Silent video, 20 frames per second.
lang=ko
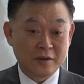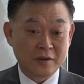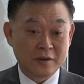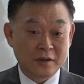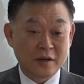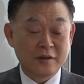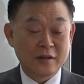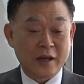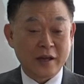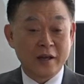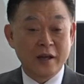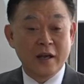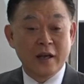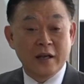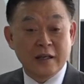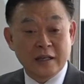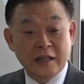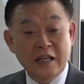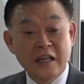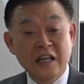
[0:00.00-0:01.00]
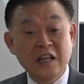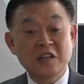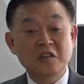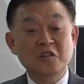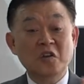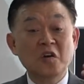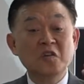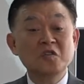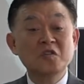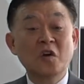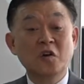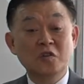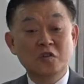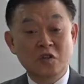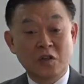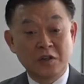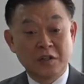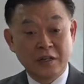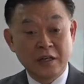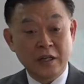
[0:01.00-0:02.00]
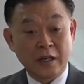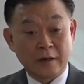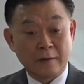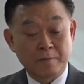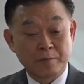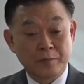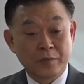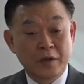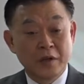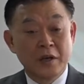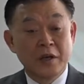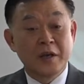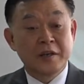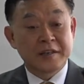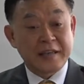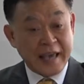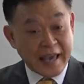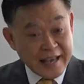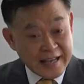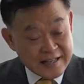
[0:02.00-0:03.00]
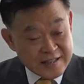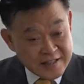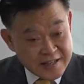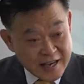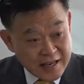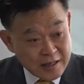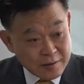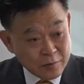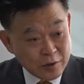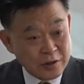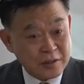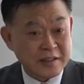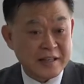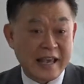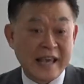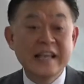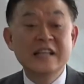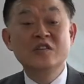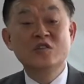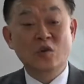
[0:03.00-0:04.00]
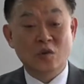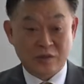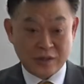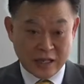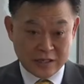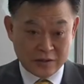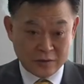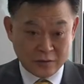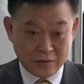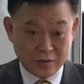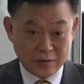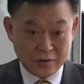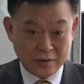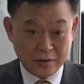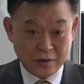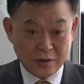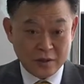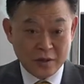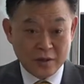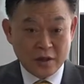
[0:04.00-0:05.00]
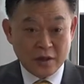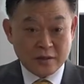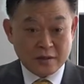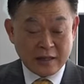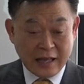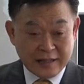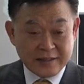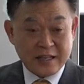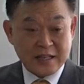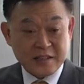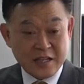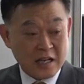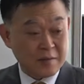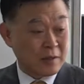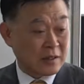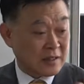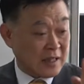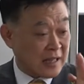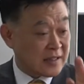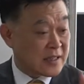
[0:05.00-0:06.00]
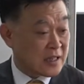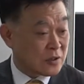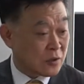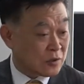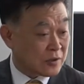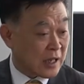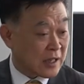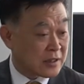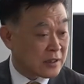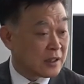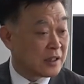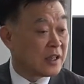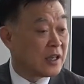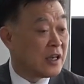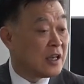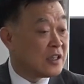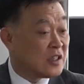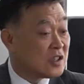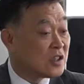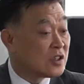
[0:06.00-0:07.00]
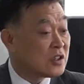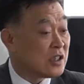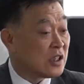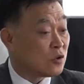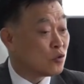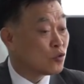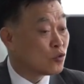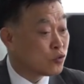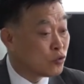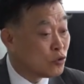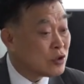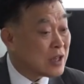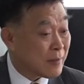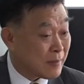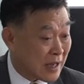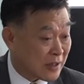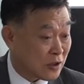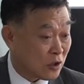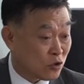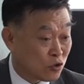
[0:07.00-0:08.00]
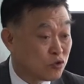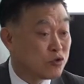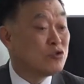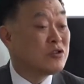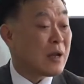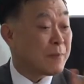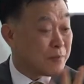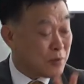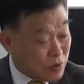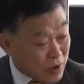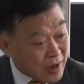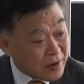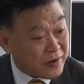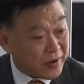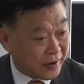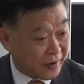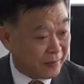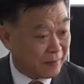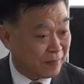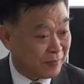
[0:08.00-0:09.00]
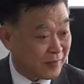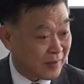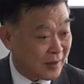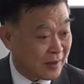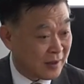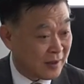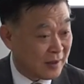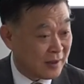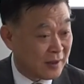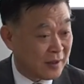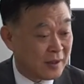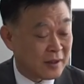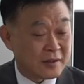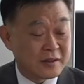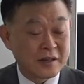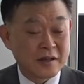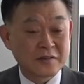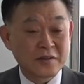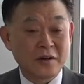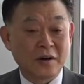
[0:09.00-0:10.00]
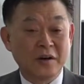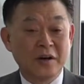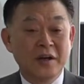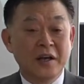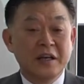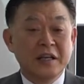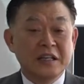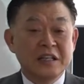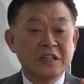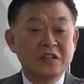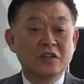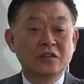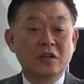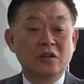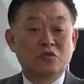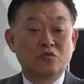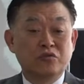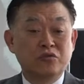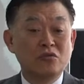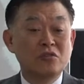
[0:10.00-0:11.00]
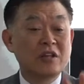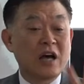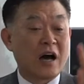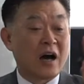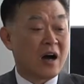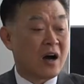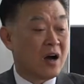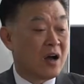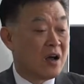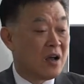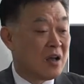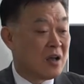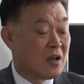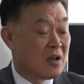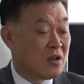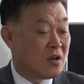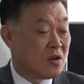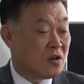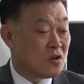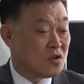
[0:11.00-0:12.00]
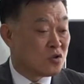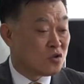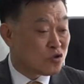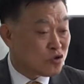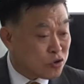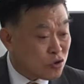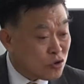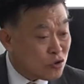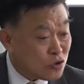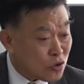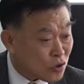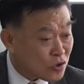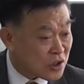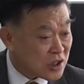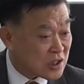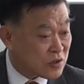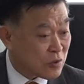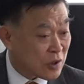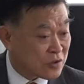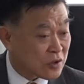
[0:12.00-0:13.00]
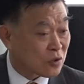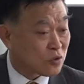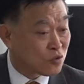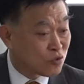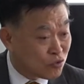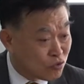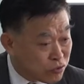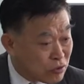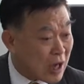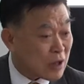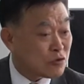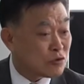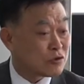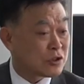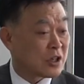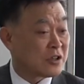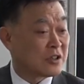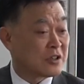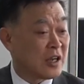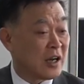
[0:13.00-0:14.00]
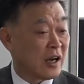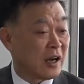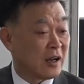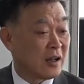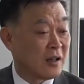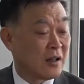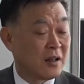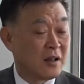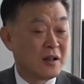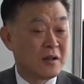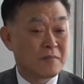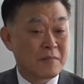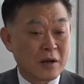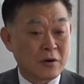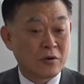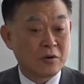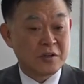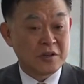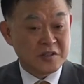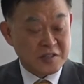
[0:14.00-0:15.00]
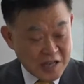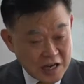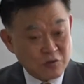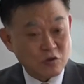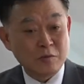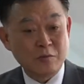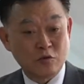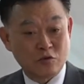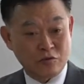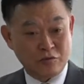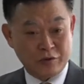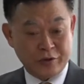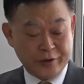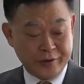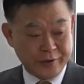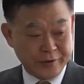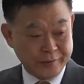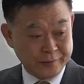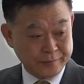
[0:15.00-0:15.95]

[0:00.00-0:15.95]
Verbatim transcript: 그런데 이 성경절들이 개인 책임은 개인적으로 따지고 단체 책임은 단체적으로 따지는 이것이 둘 다 맞아요. 둘 다 필요한 거예요. 그래서 이것을 둘 다 충족시키기 위해서 누가 죽으셨느냐? 바로 예수님이 죽은 거예요.